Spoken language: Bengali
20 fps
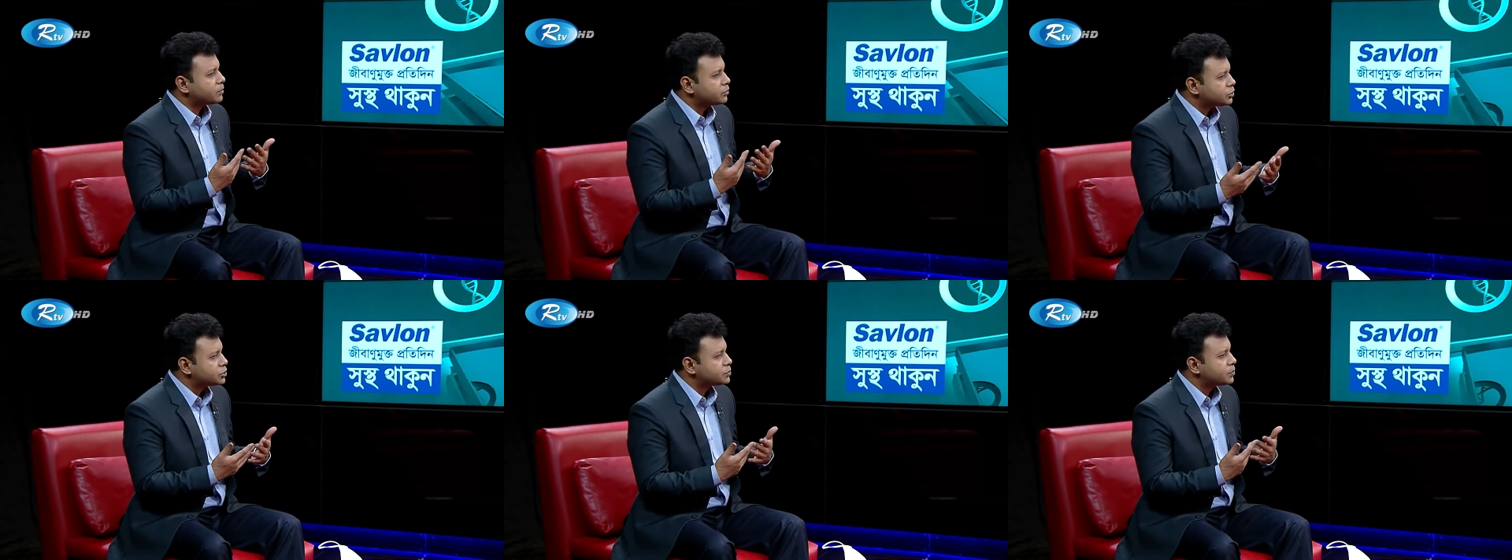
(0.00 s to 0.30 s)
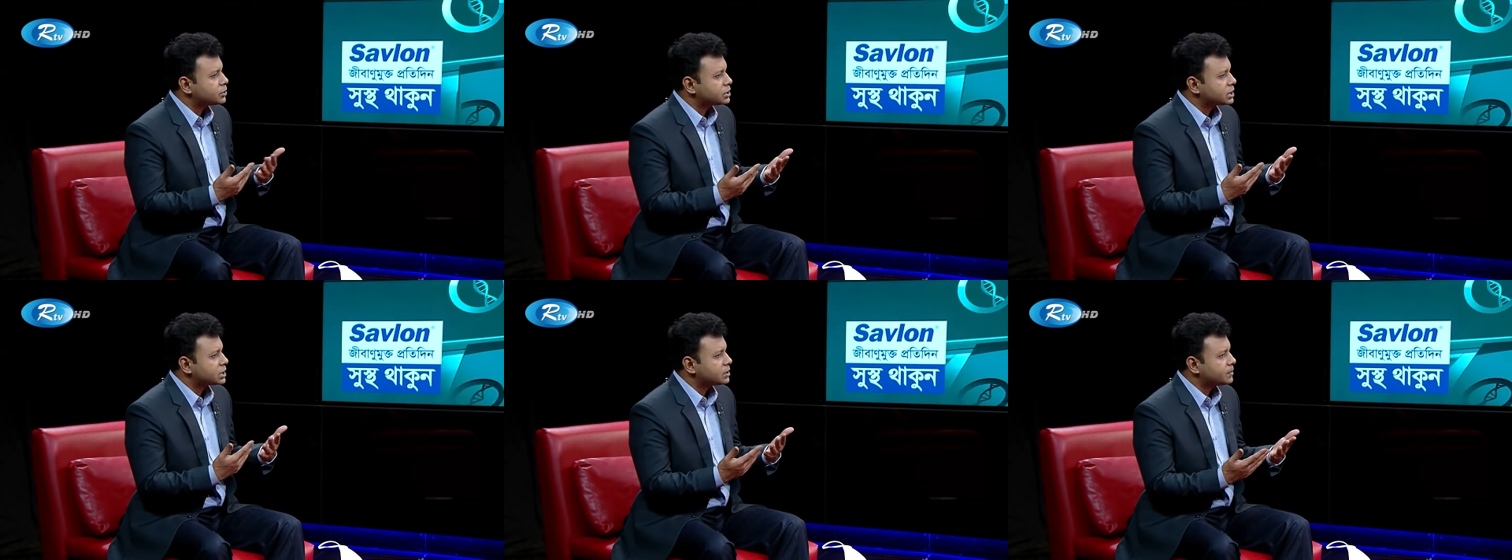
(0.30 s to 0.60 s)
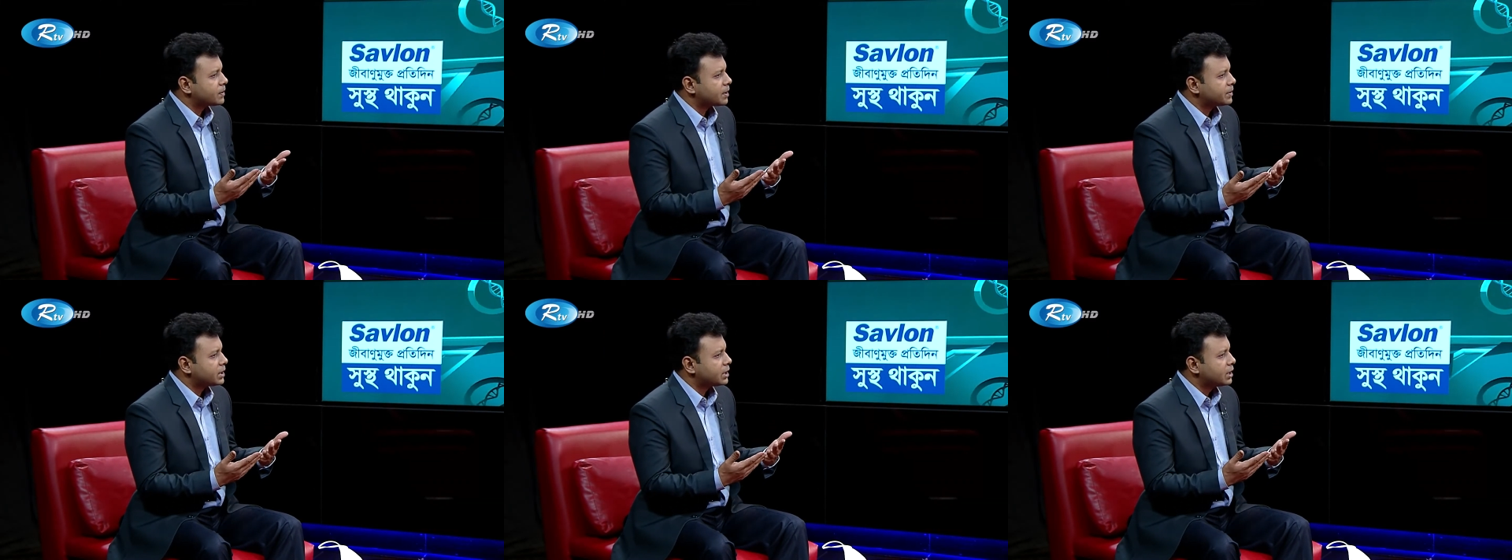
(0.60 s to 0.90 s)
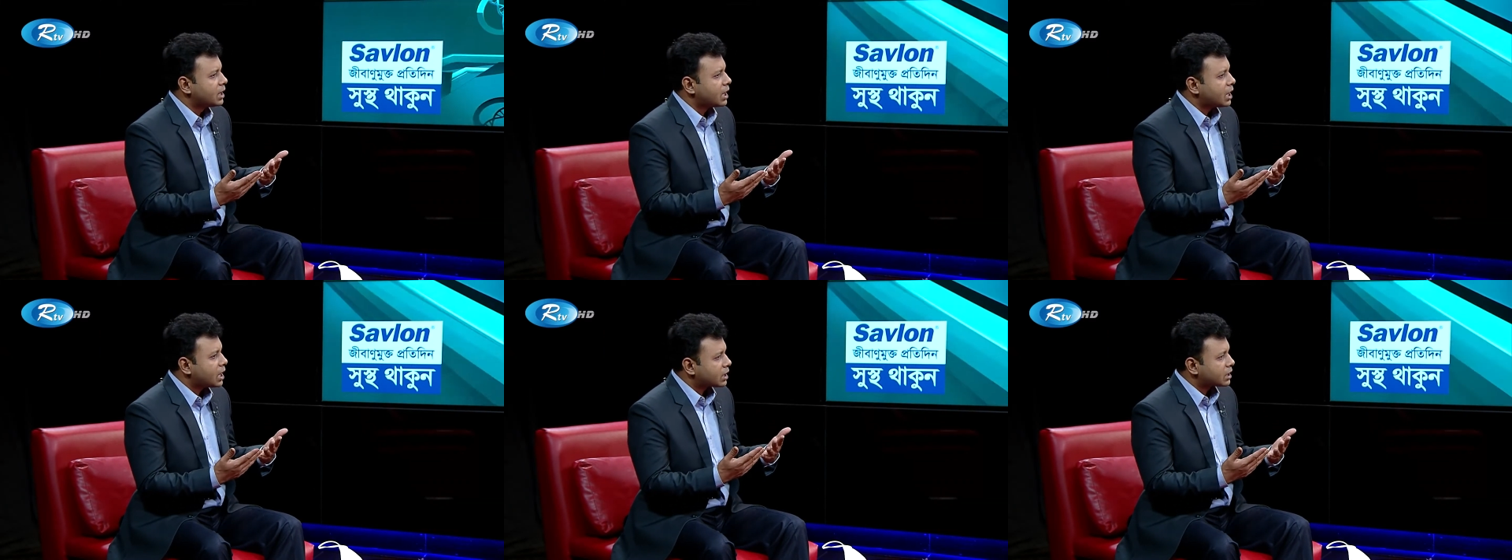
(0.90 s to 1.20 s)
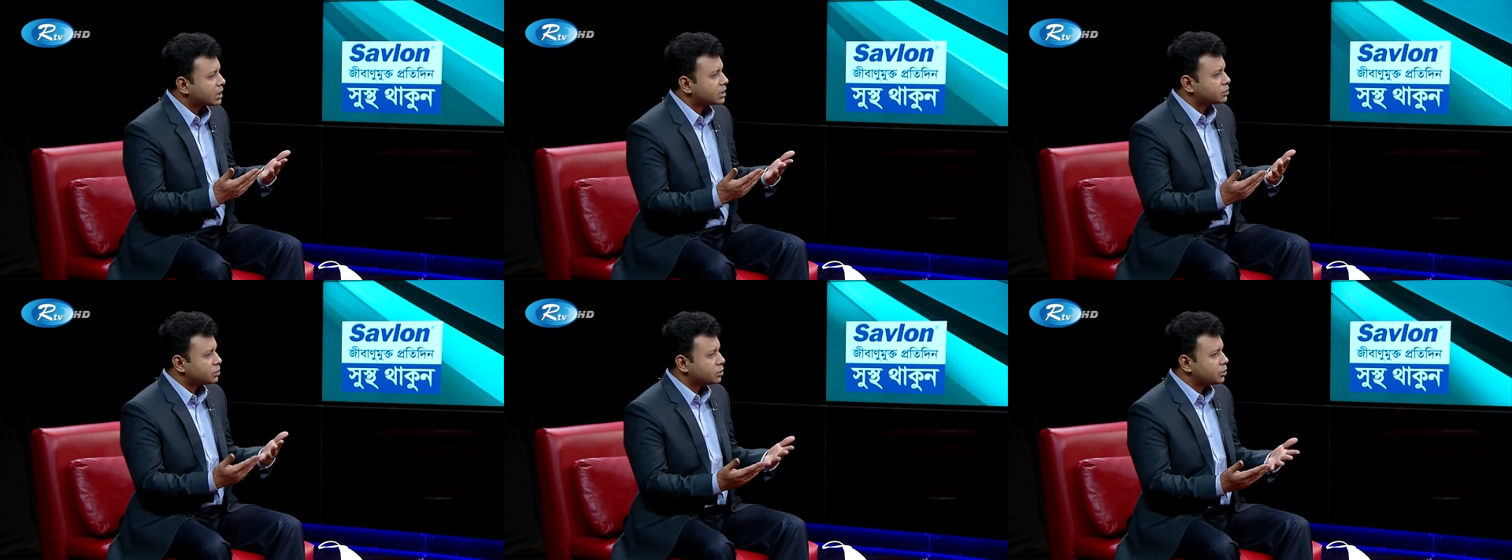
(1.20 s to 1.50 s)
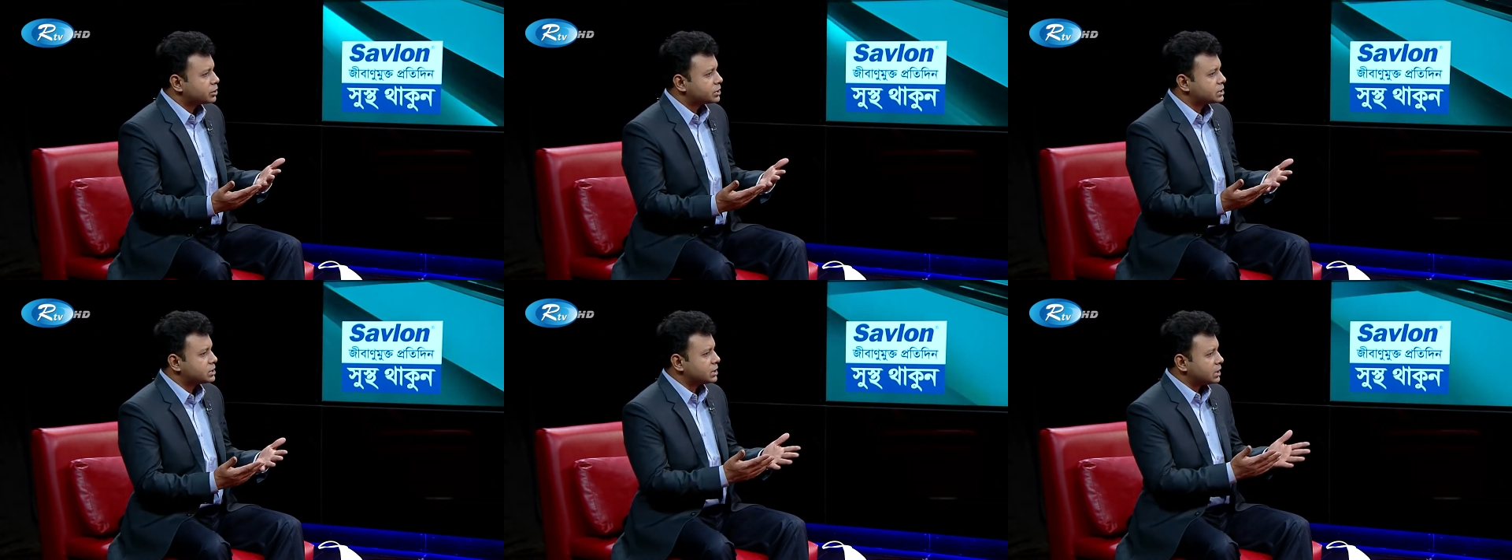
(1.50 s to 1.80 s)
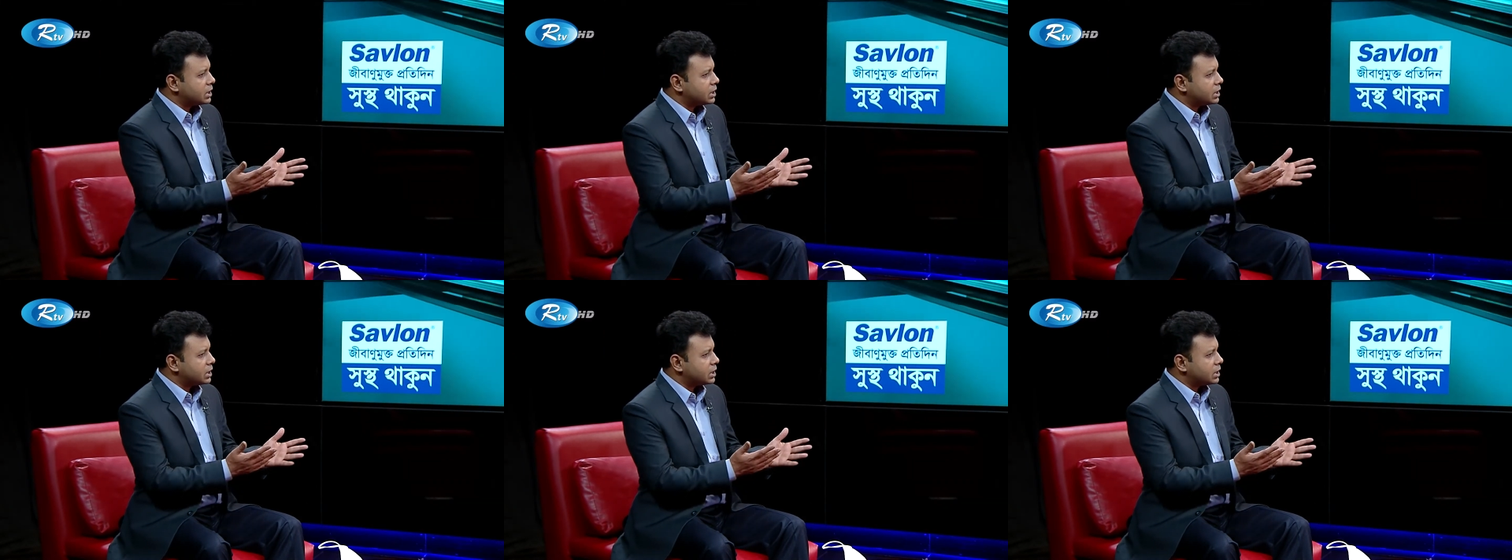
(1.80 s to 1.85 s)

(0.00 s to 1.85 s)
বুঝবো যে কিভাবে আক্রান্ত হচ্ছি